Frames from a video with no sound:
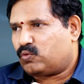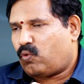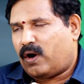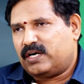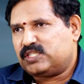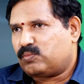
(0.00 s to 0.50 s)

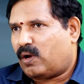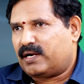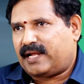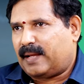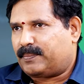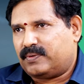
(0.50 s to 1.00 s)
క్వాంట్ స్మాల్
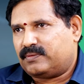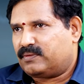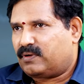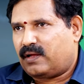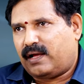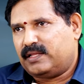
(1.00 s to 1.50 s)
క్యాప్
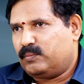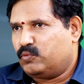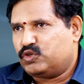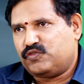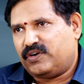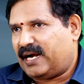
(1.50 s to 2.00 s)
అది
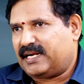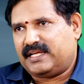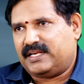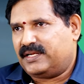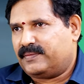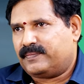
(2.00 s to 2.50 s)
మ్యూచువల్ ఫండ్
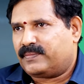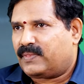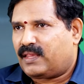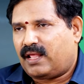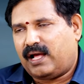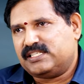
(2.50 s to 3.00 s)
కేటగిరీ
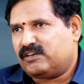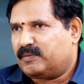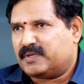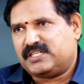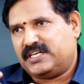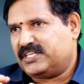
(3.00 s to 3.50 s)
అది
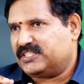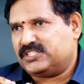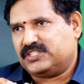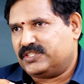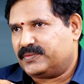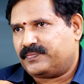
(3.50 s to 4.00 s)
సెవెంటీ పర్సెంట్ రిటర్న్
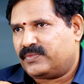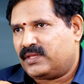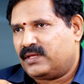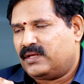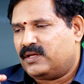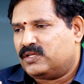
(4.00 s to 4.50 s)
ఇచ్చింది
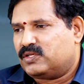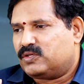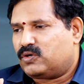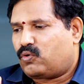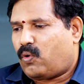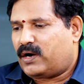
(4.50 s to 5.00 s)

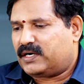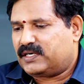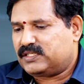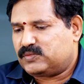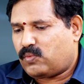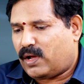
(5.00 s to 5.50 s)

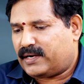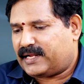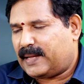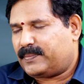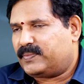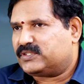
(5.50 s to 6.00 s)
క్వాంట్ స్మాల్
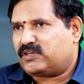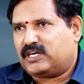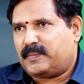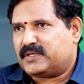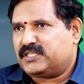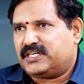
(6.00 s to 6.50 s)
క్యాప్
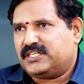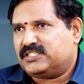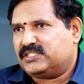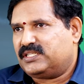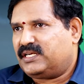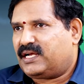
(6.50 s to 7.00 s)
సెవెంటీ పర్సెంట్ రిటర్న్
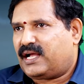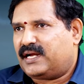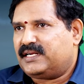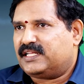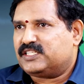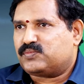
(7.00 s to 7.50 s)
ఇచ్చింది
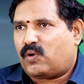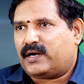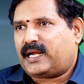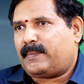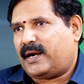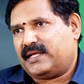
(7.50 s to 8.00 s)
కానీ అది స్మాల్
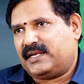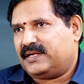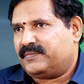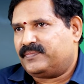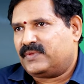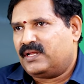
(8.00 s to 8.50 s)
క్యాప్ కేటగిరీ
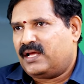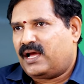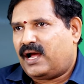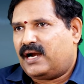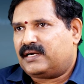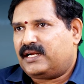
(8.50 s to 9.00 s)

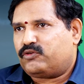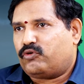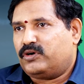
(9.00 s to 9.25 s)
అంటే